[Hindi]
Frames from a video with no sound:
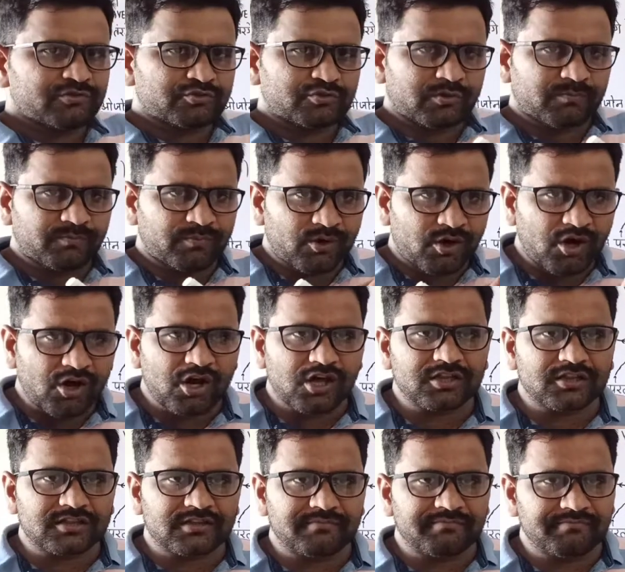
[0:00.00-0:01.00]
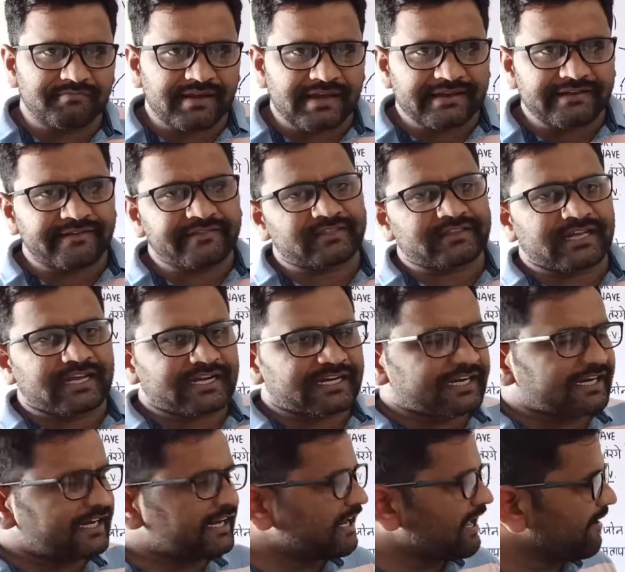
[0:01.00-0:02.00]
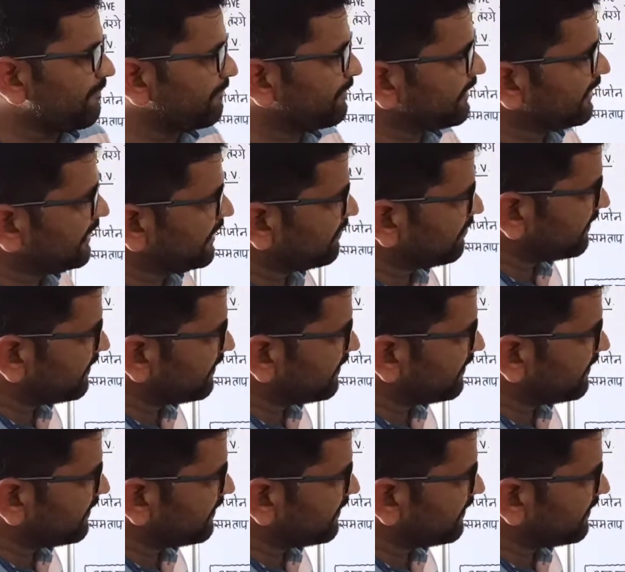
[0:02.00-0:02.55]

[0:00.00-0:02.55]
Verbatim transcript: जो बहुत मेहनत करके आपके लिए